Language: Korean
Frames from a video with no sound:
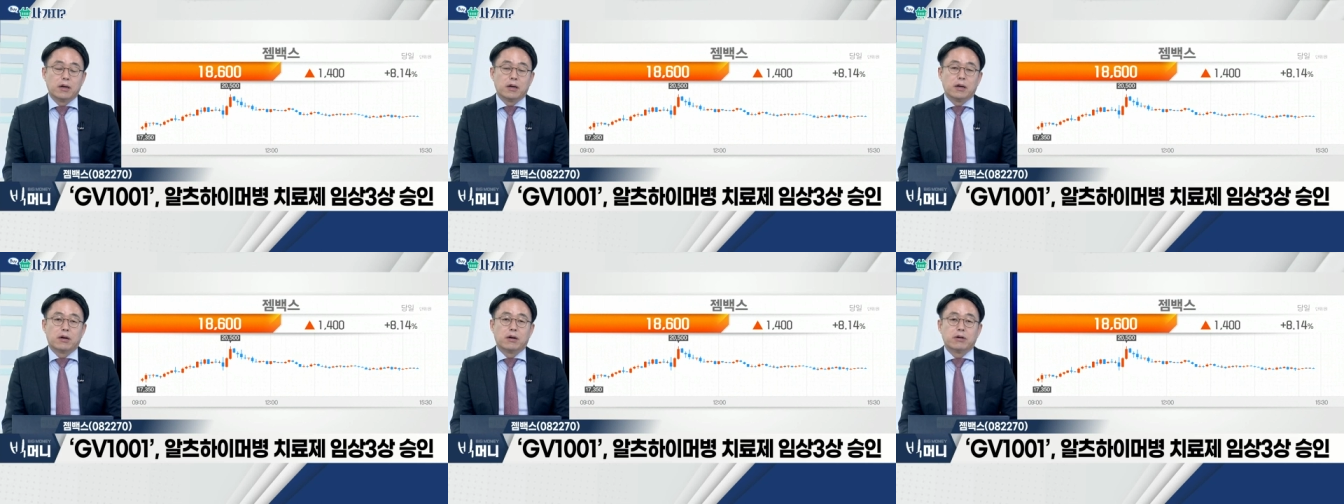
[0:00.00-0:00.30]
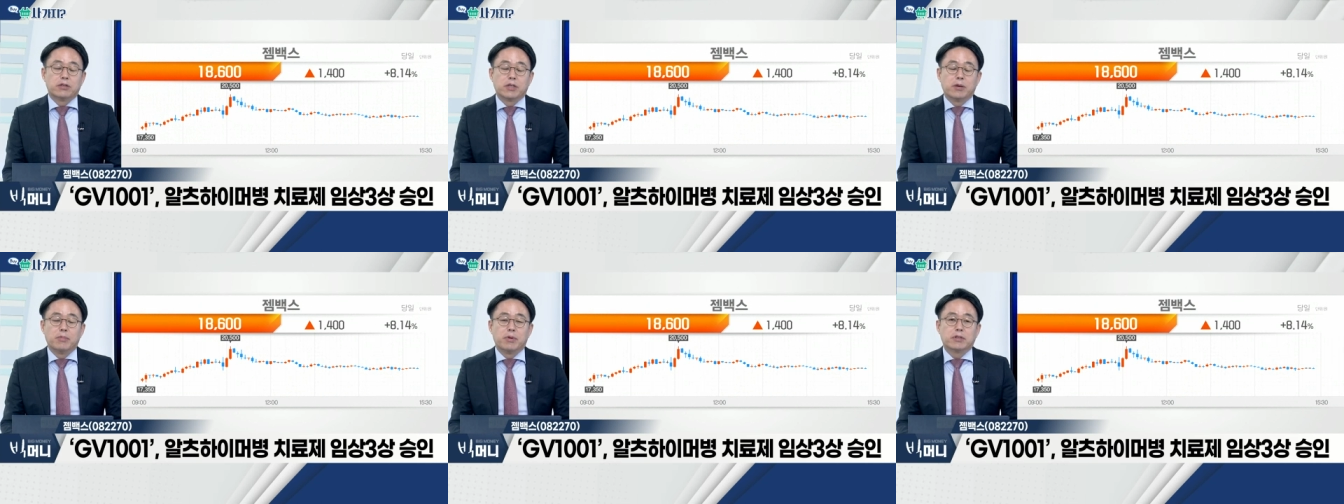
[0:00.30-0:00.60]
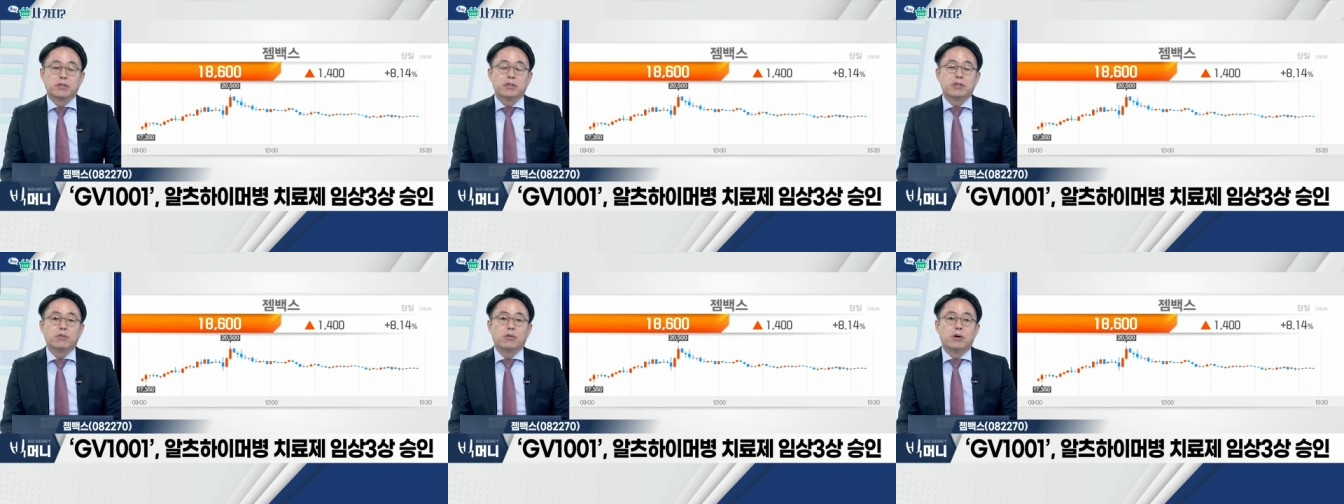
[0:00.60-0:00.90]
어,
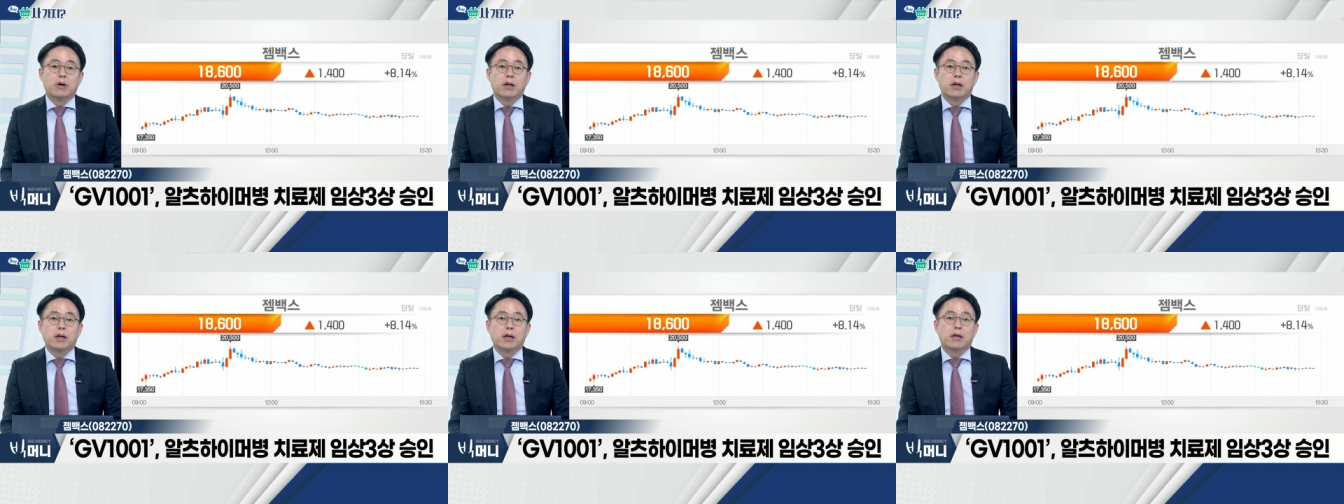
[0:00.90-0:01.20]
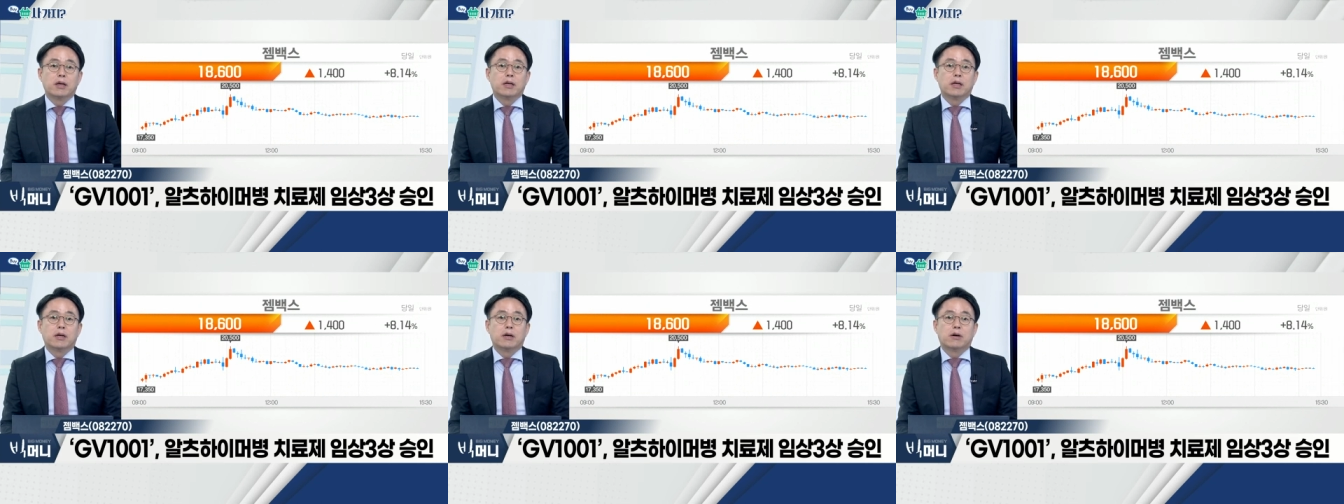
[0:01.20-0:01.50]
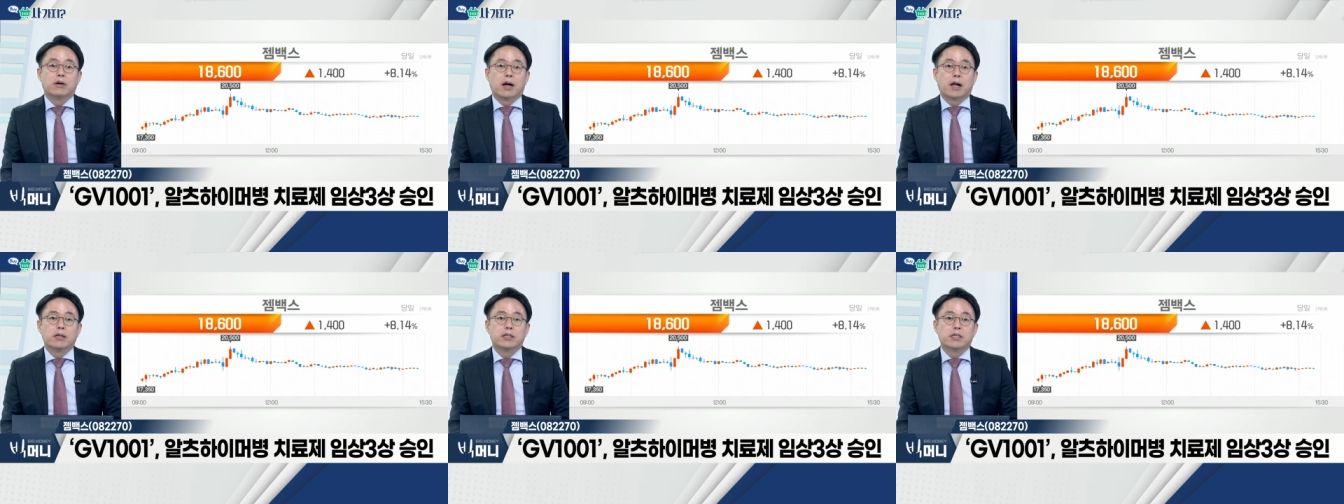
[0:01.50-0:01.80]
젠백스는 원래
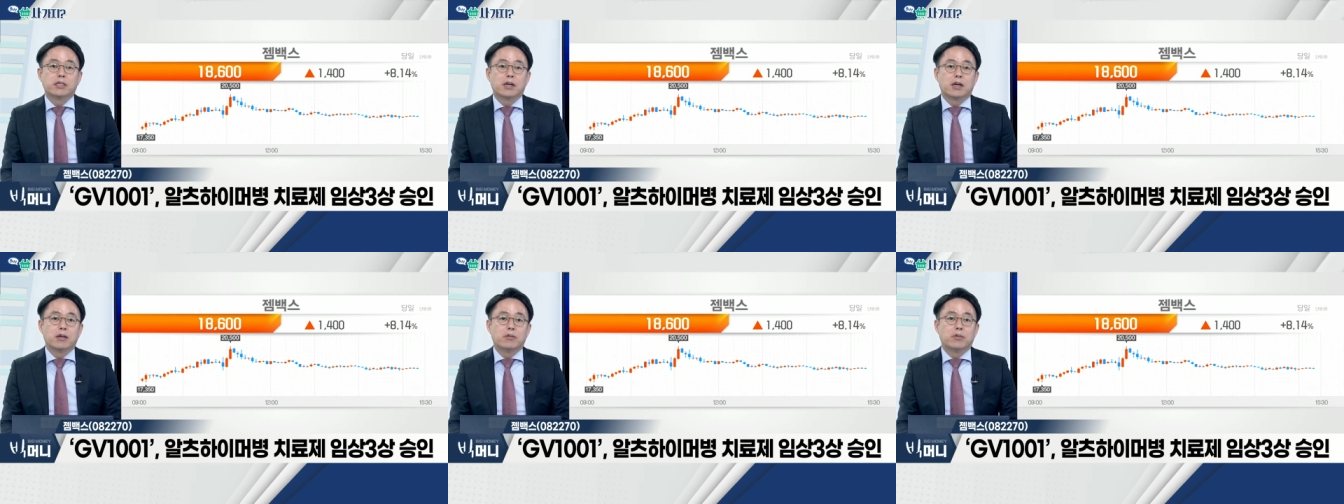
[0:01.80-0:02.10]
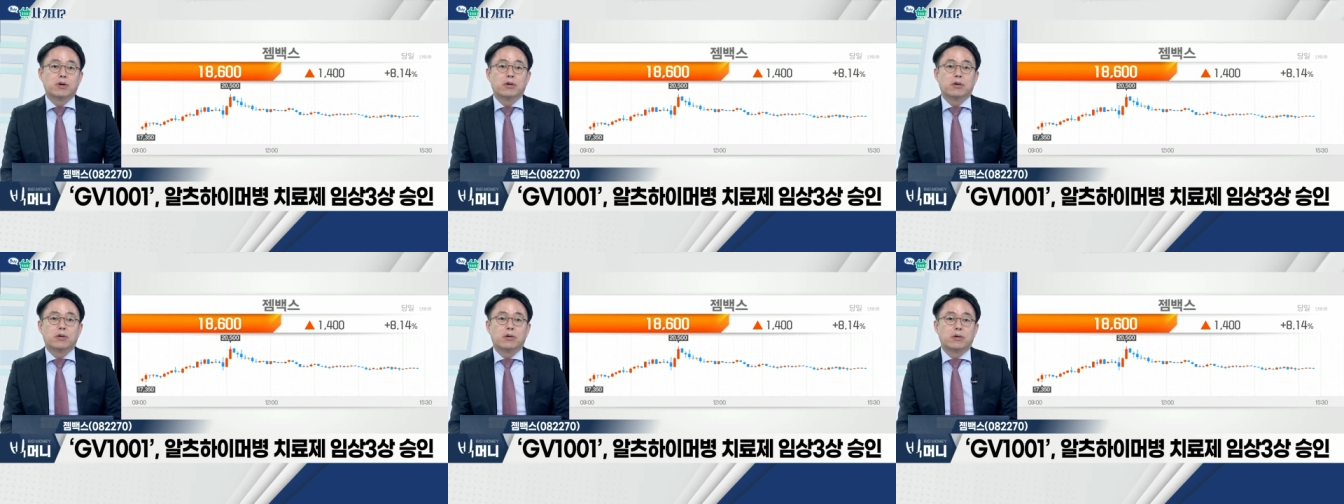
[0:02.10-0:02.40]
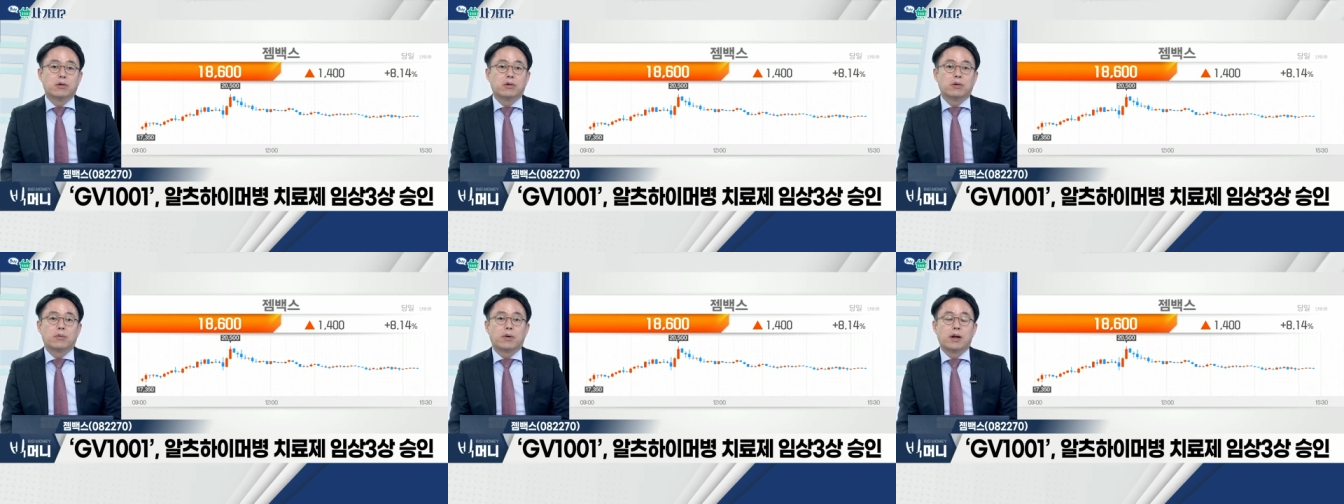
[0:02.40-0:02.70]
어,
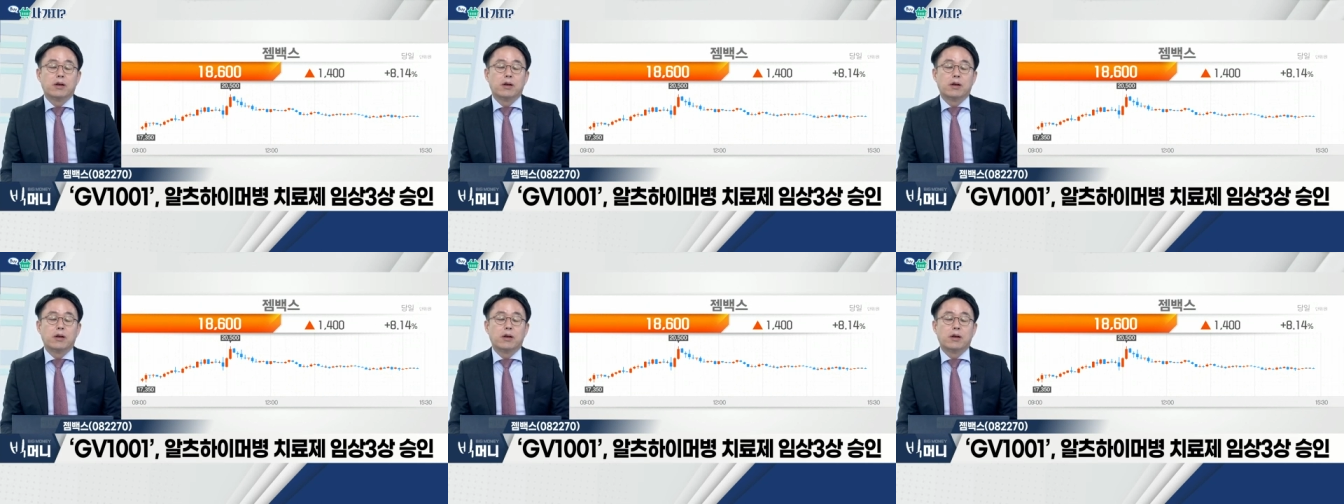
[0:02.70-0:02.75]
알츠하이머